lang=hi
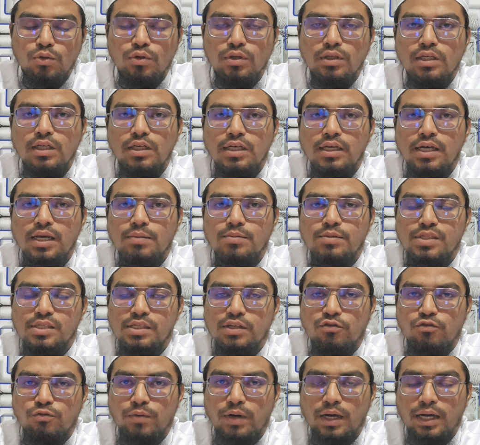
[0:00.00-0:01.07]
तुर्की अब
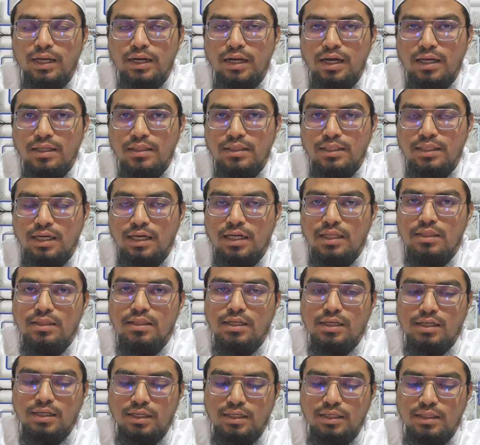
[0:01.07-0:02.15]
सिर्फ बयान की हद
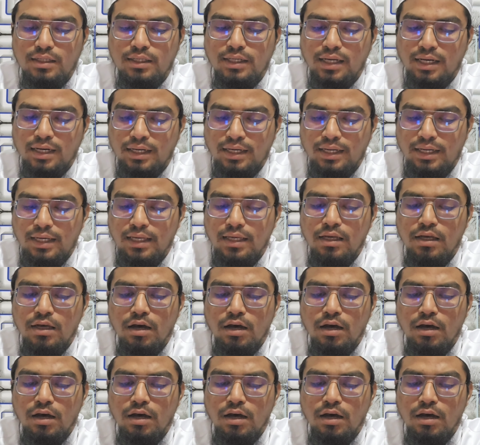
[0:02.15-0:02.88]
तक रह गया है